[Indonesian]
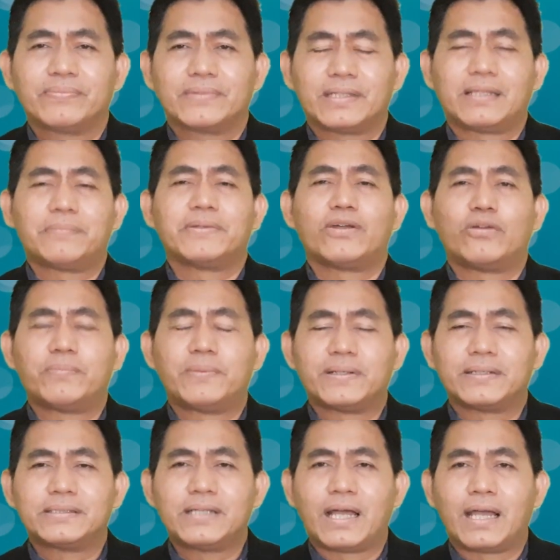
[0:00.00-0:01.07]
Tetapi nah, kalau
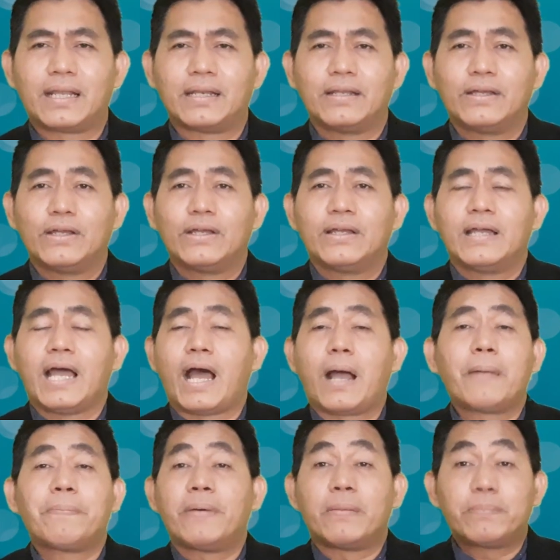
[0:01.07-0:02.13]
pekerjaan,
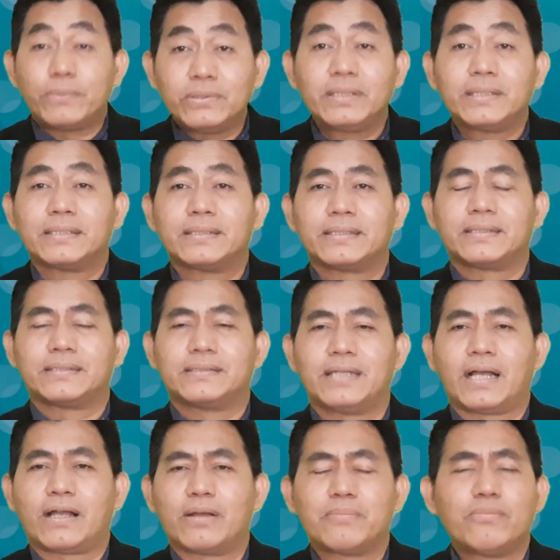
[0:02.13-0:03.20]
apapun yang kita
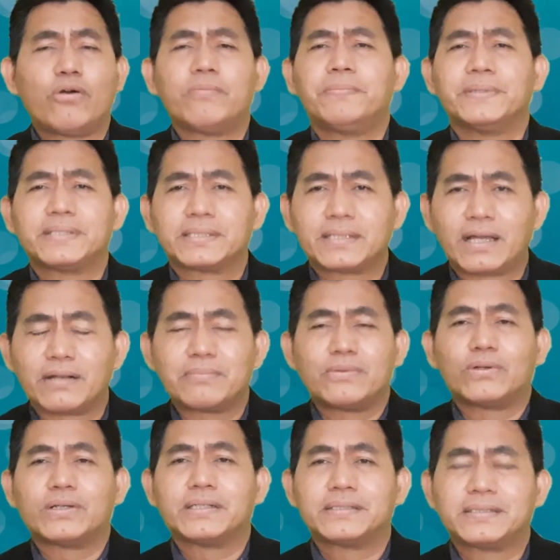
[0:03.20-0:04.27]
kerjakan, mau besar,
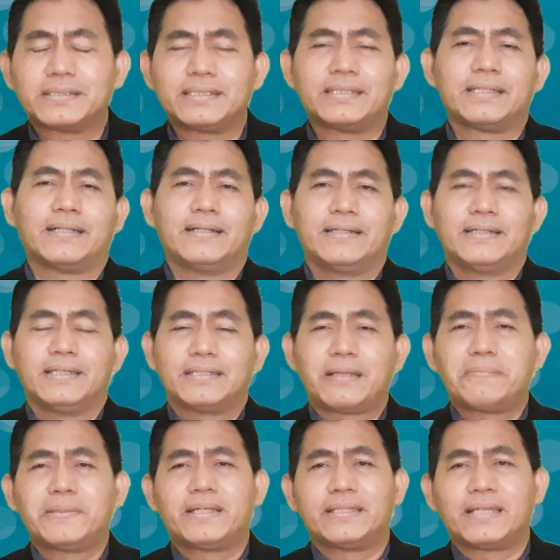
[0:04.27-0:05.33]
mau kecil,
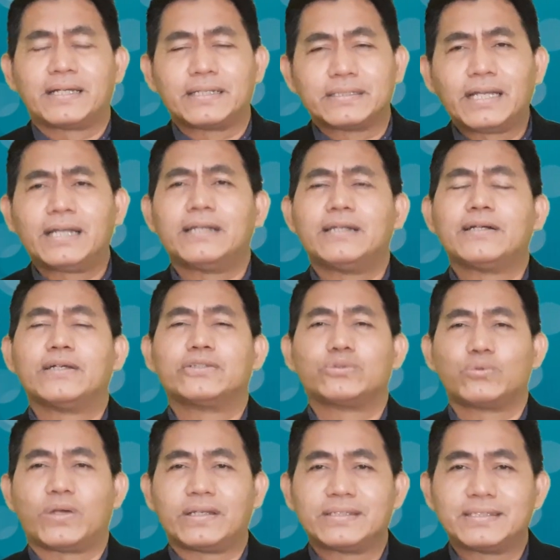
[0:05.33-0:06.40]
tapi kita kerjakan dengan
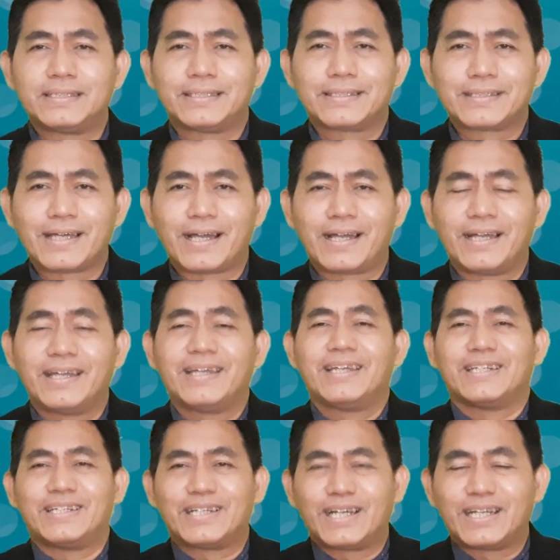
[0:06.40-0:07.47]
sukacita,
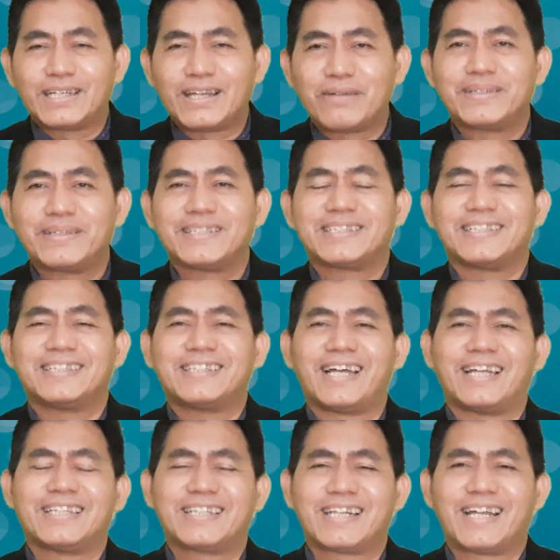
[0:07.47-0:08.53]
dengan damai
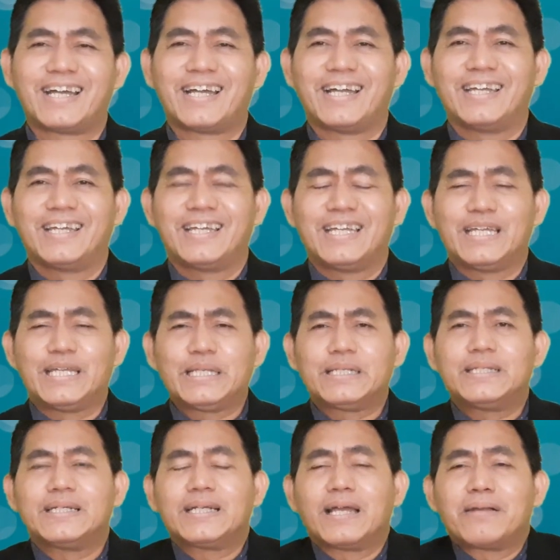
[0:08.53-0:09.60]
sejahtera,
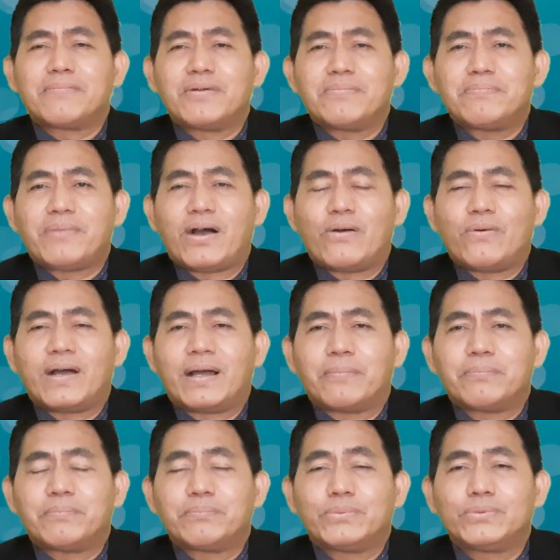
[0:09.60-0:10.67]
dengan membawa
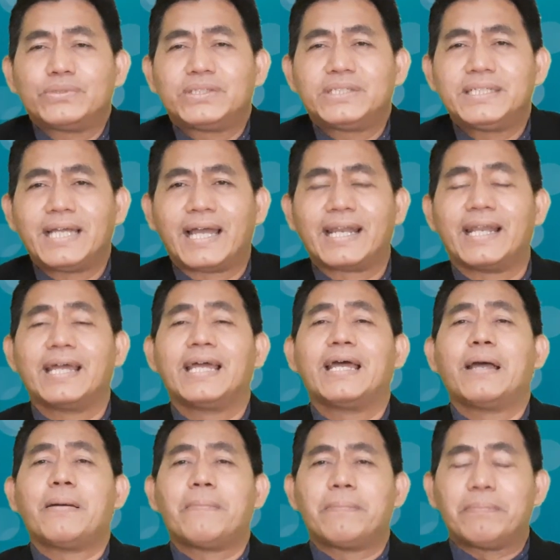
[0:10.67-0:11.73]
pujian
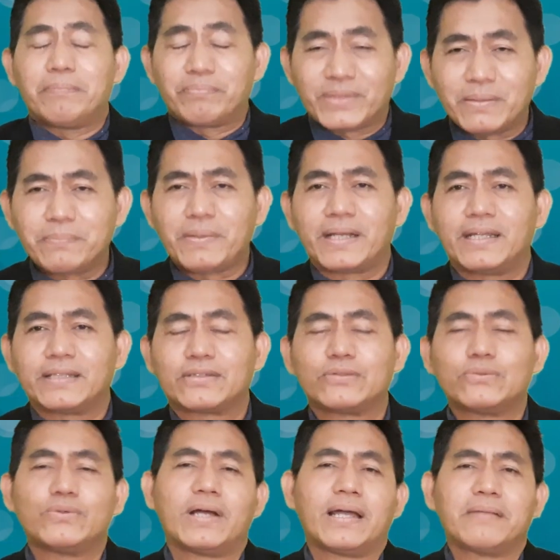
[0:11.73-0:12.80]
kepada
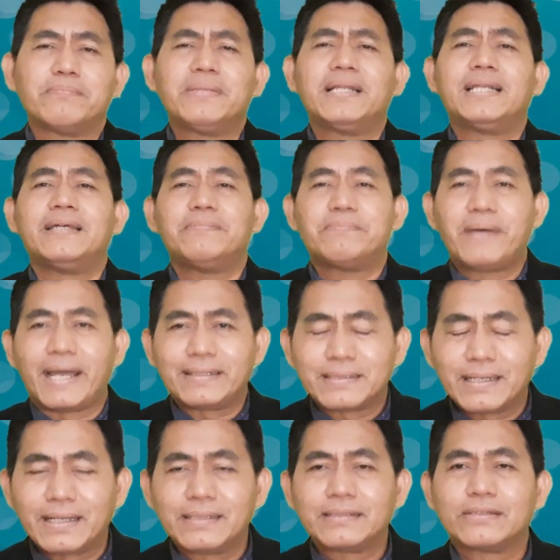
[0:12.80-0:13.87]
Tuhan,
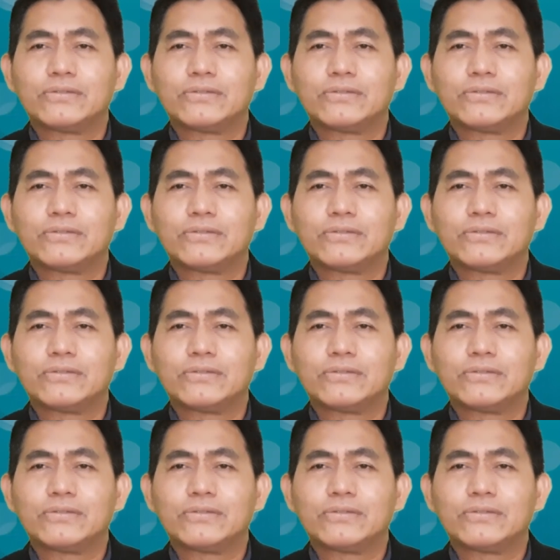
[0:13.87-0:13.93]
melibatkan